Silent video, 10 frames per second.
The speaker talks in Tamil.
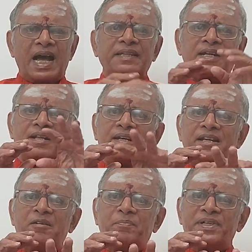அந்த
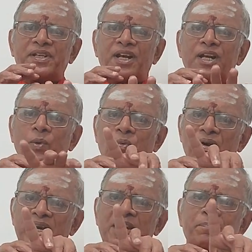தண்ணீர் பந்தலில்
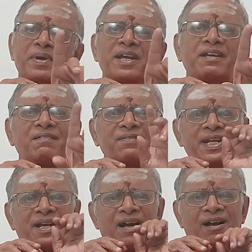உங்கள் பெயர்
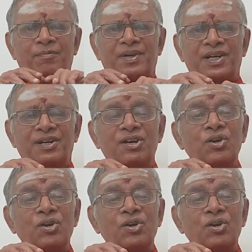வைக்காமல்